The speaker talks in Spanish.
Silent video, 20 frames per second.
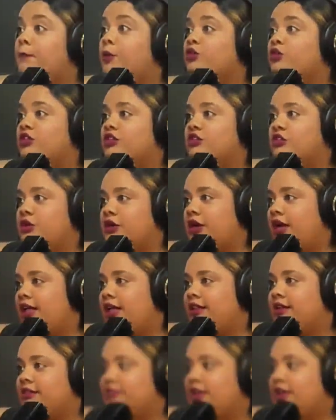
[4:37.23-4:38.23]

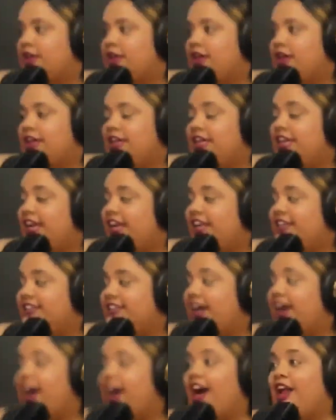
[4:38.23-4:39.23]
posicionadas y
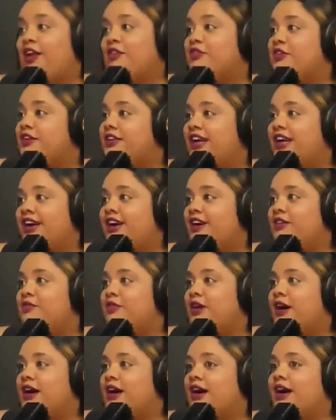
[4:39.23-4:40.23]
ella al final
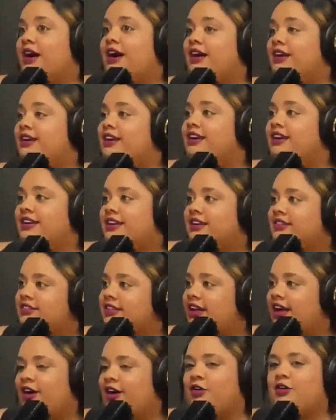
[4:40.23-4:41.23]
va a
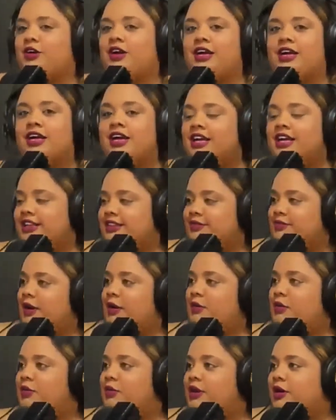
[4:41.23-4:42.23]
regresar, ok, va a
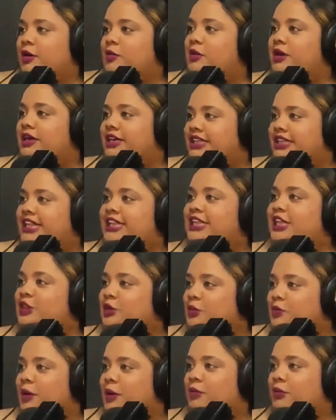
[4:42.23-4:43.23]
volver como quítate
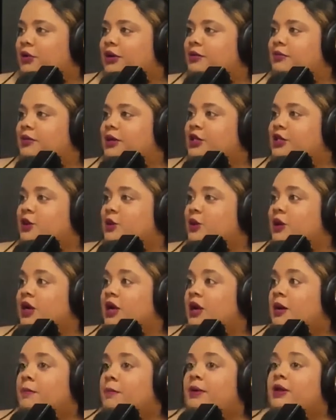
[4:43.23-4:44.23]
tú para ponerme yo,
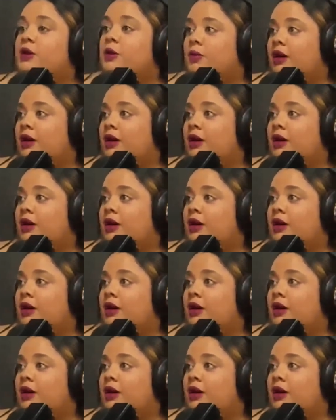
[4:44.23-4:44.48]
pero